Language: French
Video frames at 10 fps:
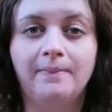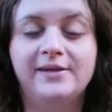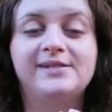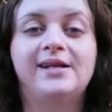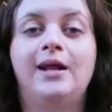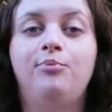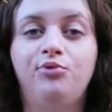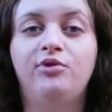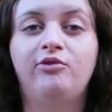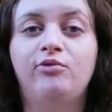Mais c'est de la
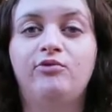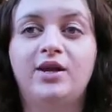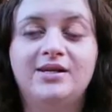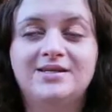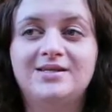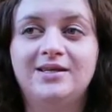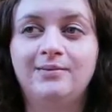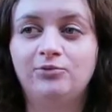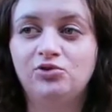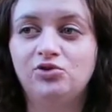punition, voilà, c'est
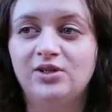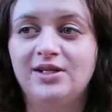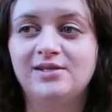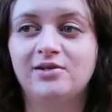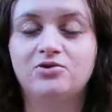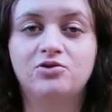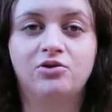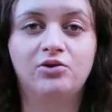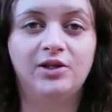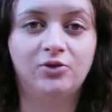émotionnel, ça
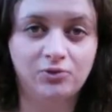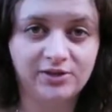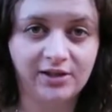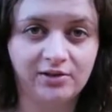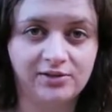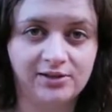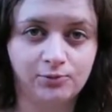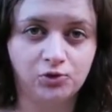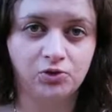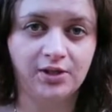engendre des conséquences
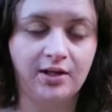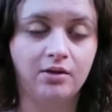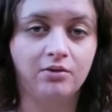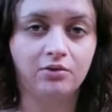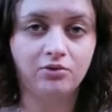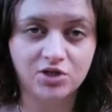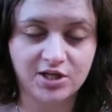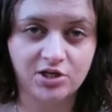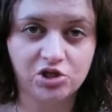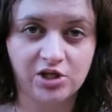émotionnelles
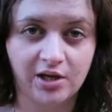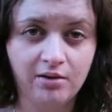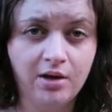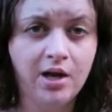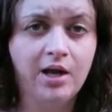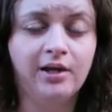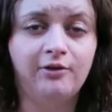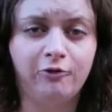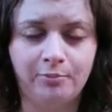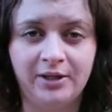chez le chien qu'il
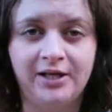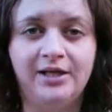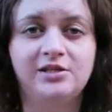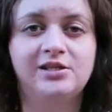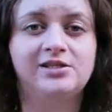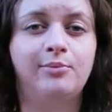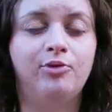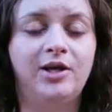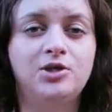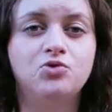ne faut pas négliger. Ça peut
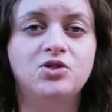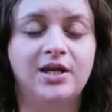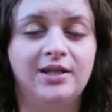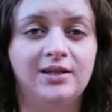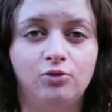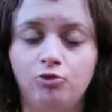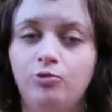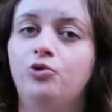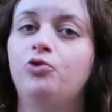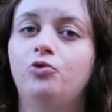aller jusqu'à des
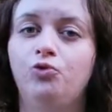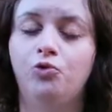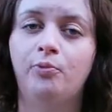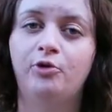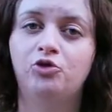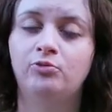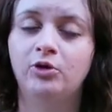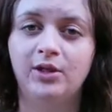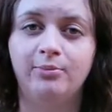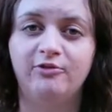troubles du
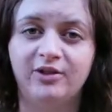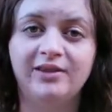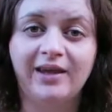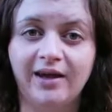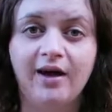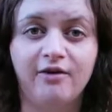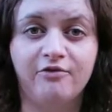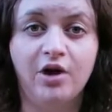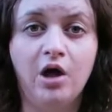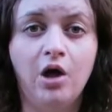comportement qui peuvent être très graves.
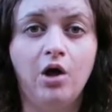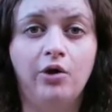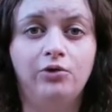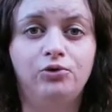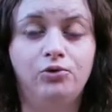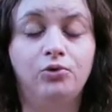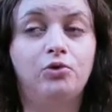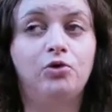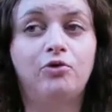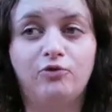
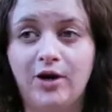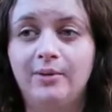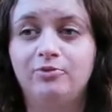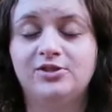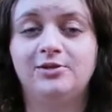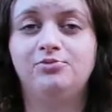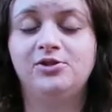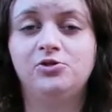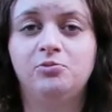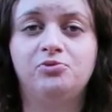Donc euh, voilà pour cette
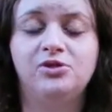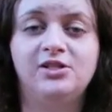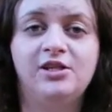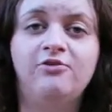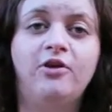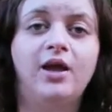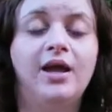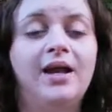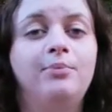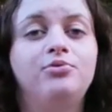punition positive.
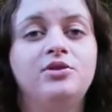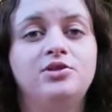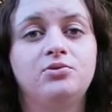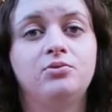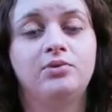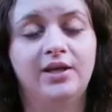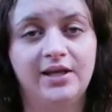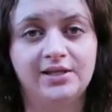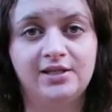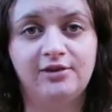Et la punition
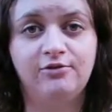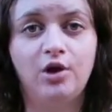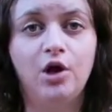négative,